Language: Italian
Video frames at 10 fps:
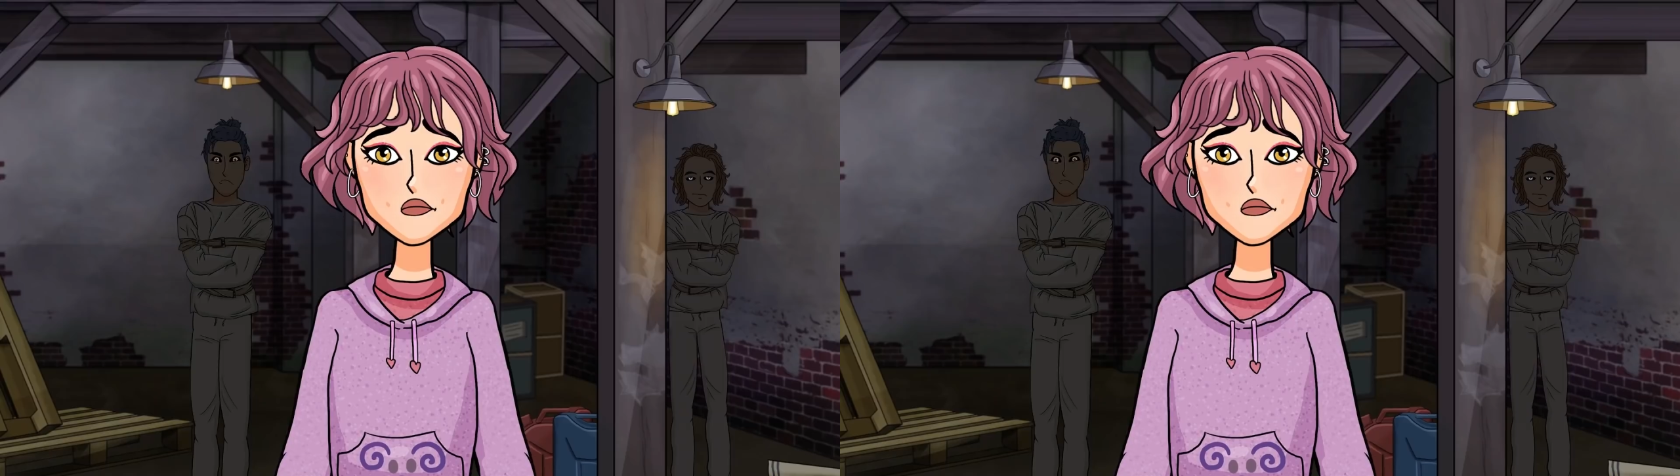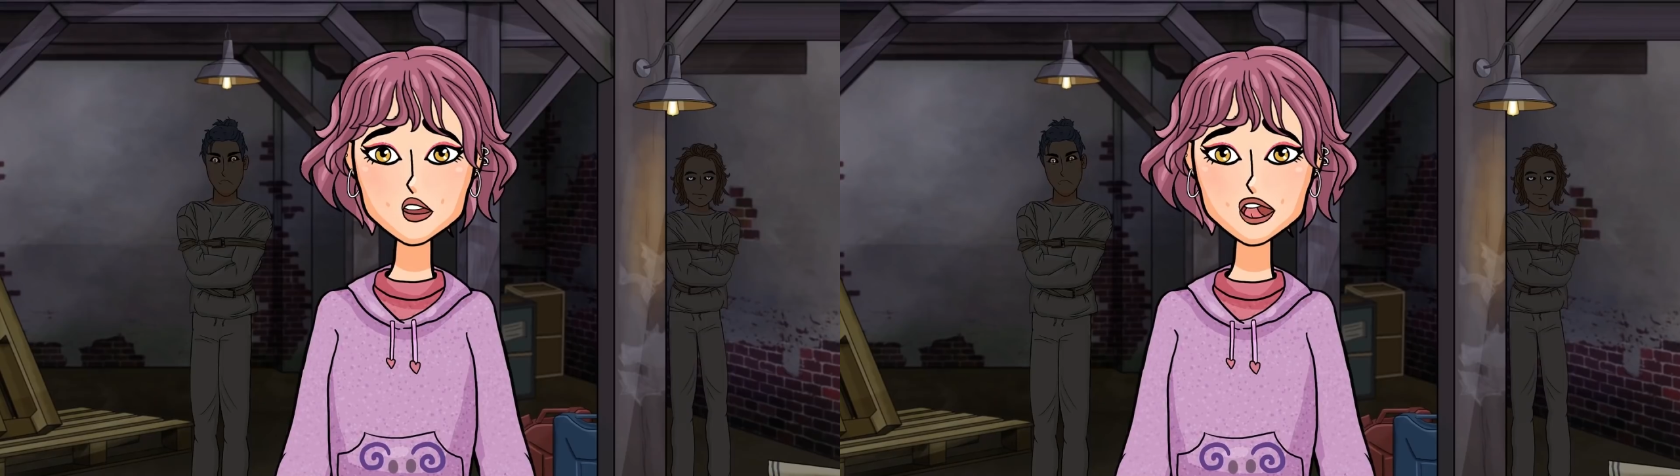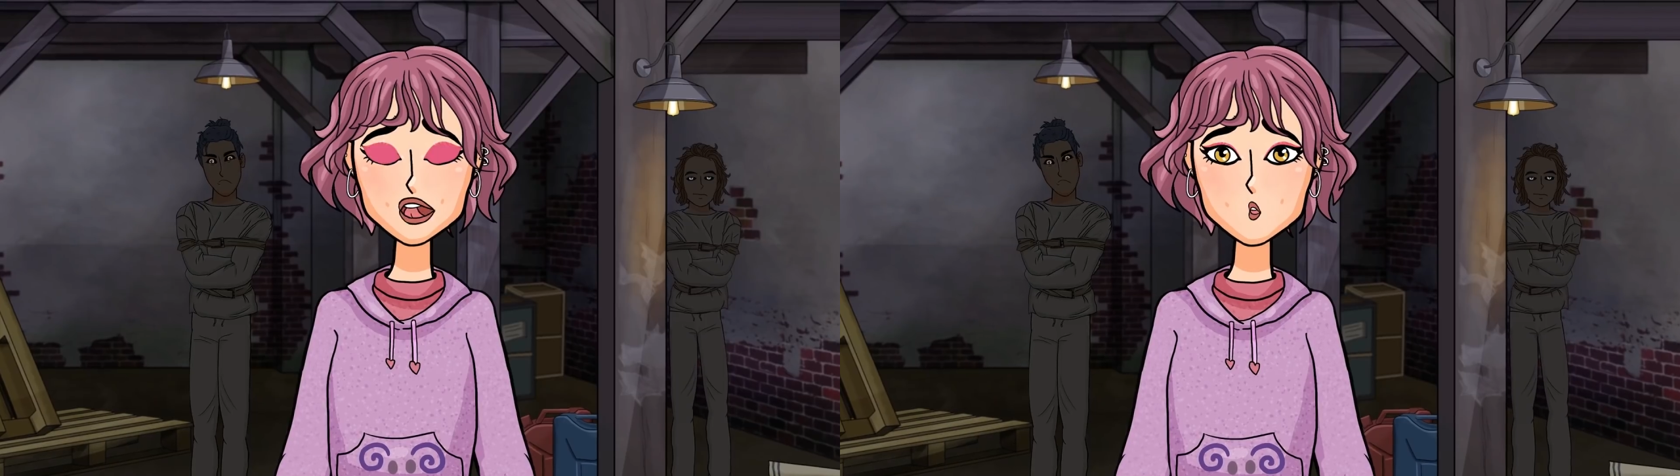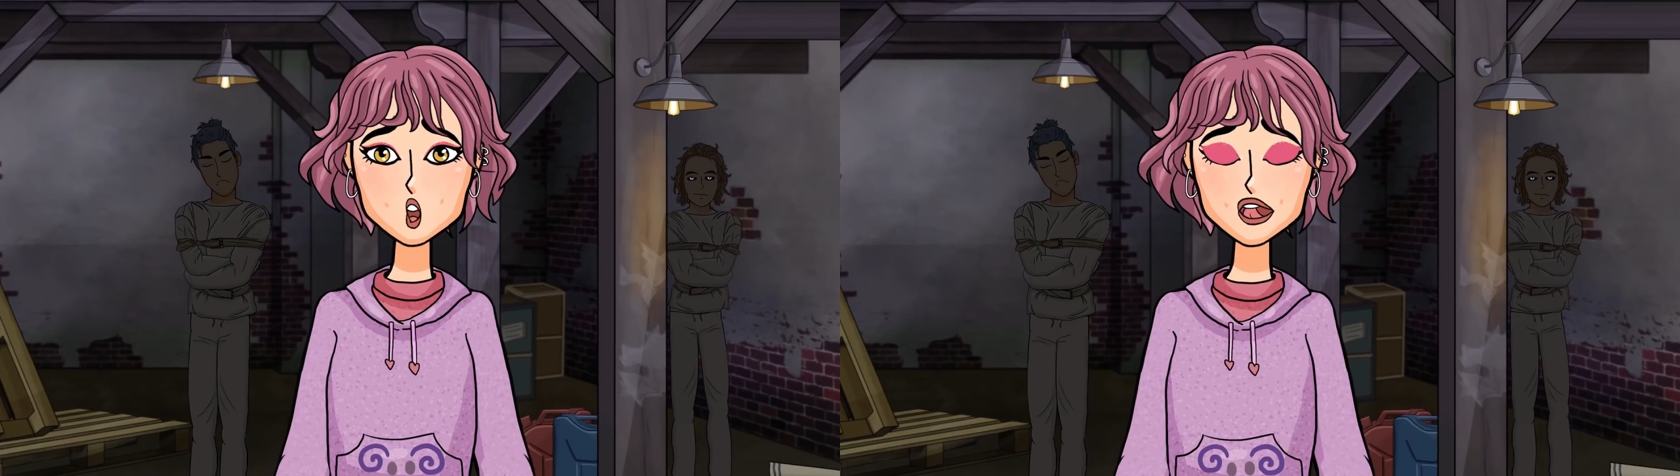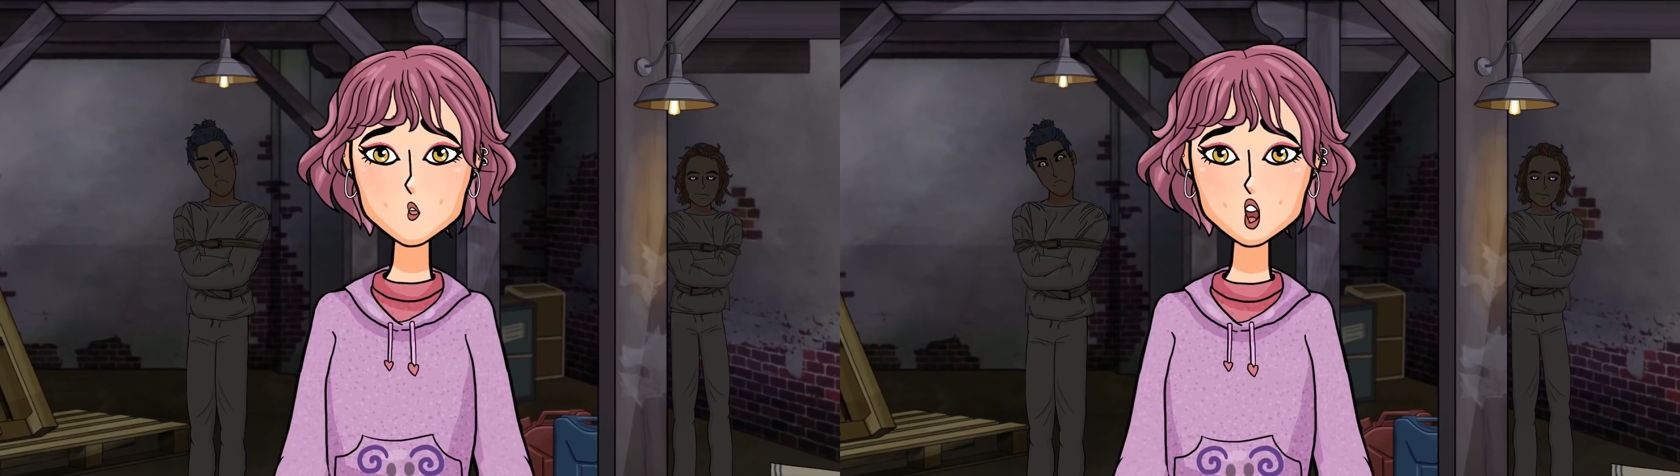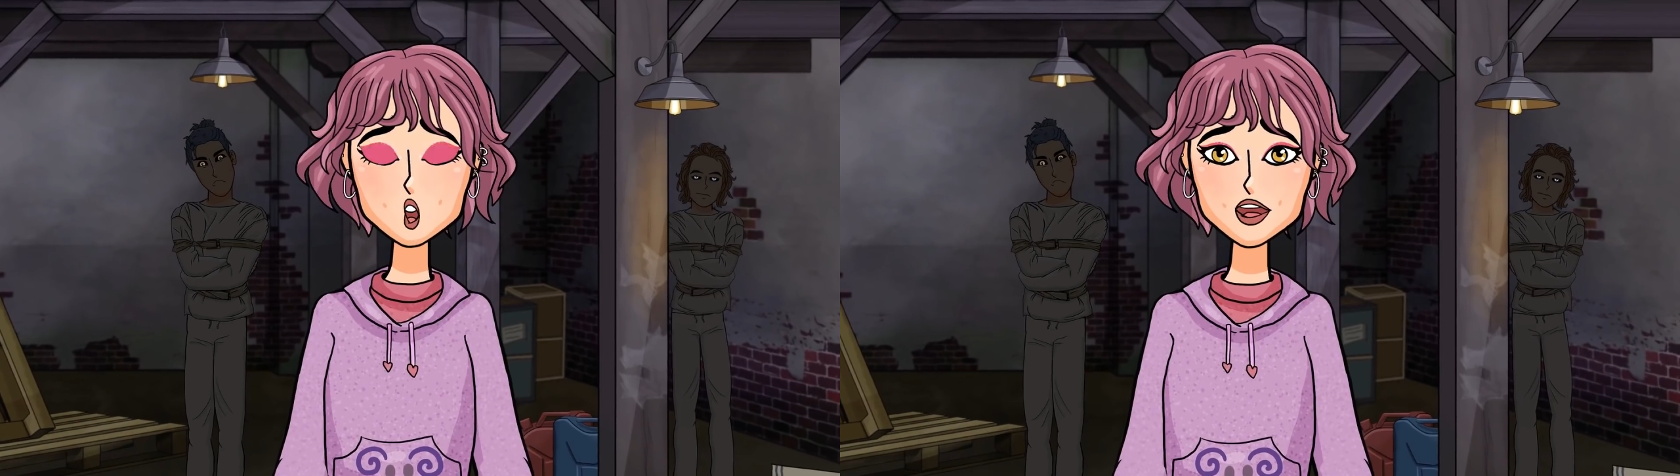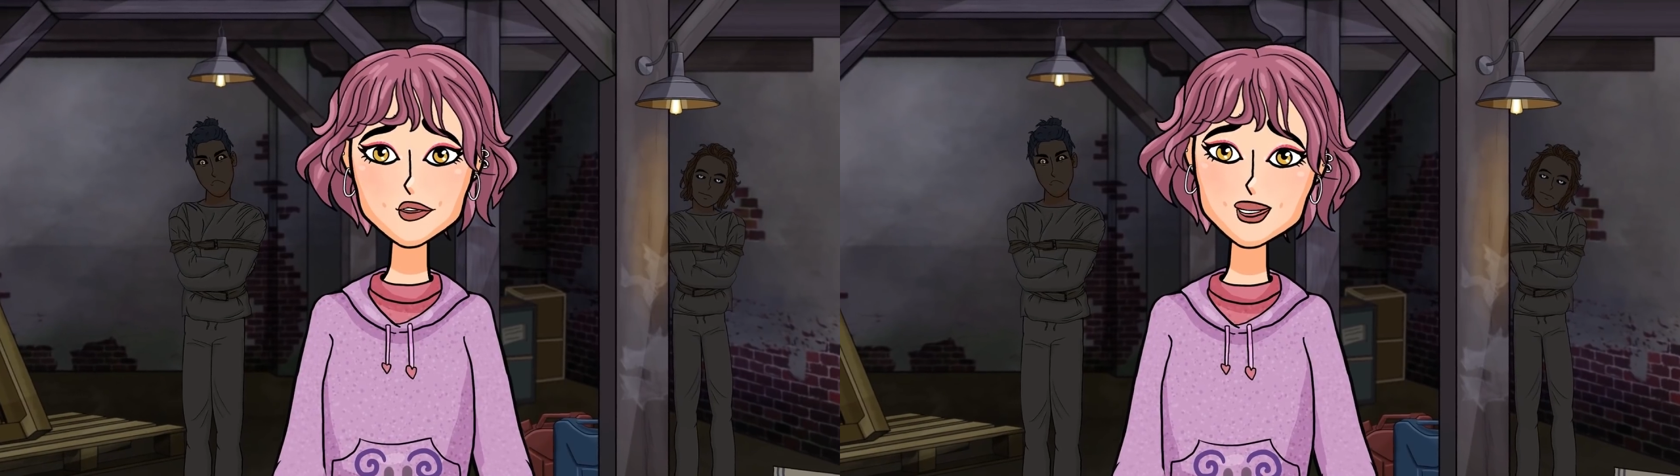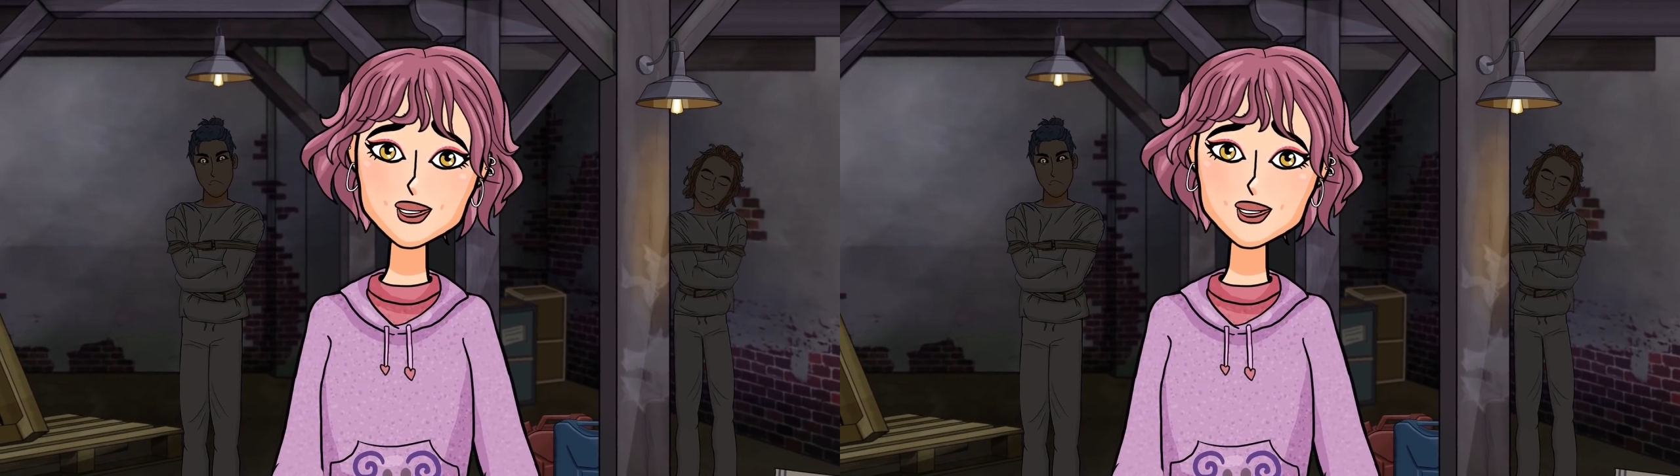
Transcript: Mi sembrava che la ragazza